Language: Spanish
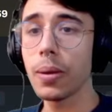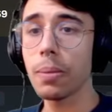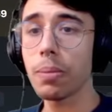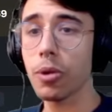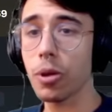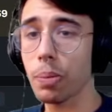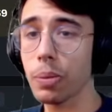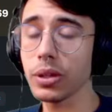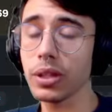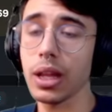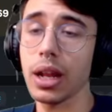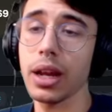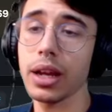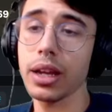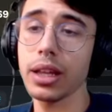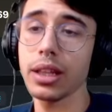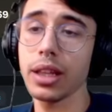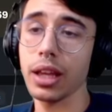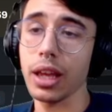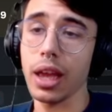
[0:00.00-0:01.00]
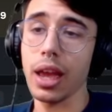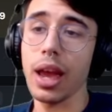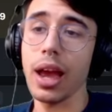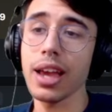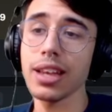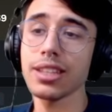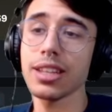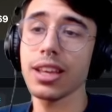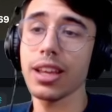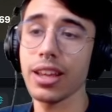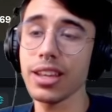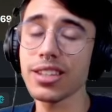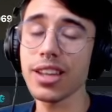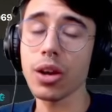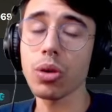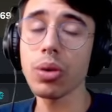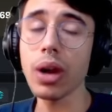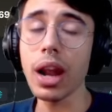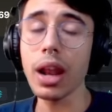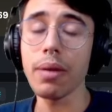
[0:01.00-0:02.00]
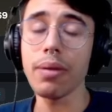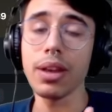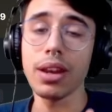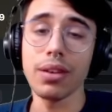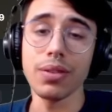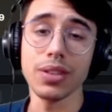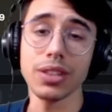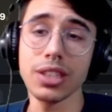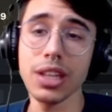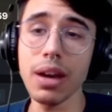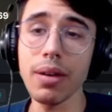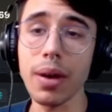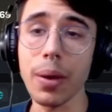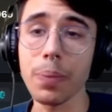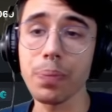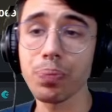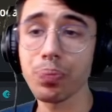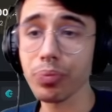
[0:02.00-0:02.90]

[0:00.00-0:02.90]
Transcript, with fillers: Pero después está la gente que a esas, esas runas les beneficiaba.